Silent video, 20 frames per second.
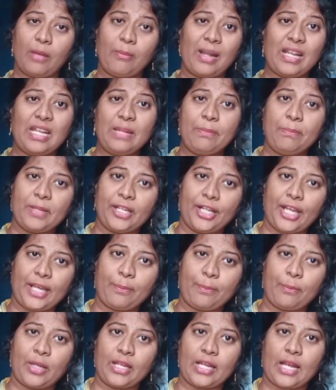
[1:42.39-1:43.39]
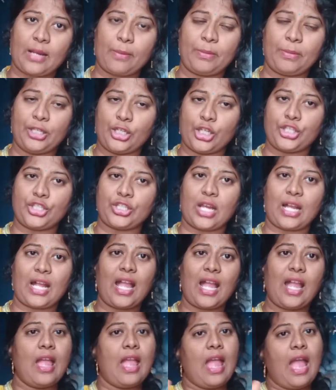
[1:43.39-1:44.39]
మళ్ళీ పీరియడ్ అయిపోయినాక పీరియడ్ వచ్చినాక
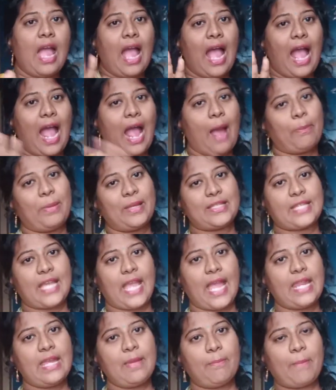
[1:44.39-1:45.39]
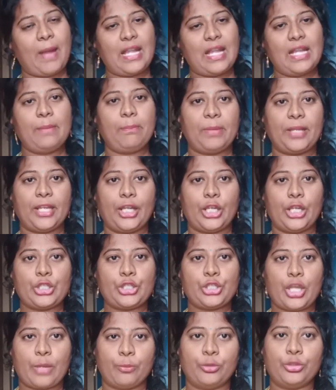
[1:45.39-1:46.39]
ఆపేసేయాలి మళ్ళీ పీరియడ్
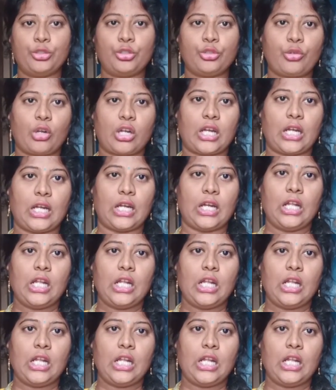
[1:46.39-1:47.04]
వచ్చే ముందు ఒక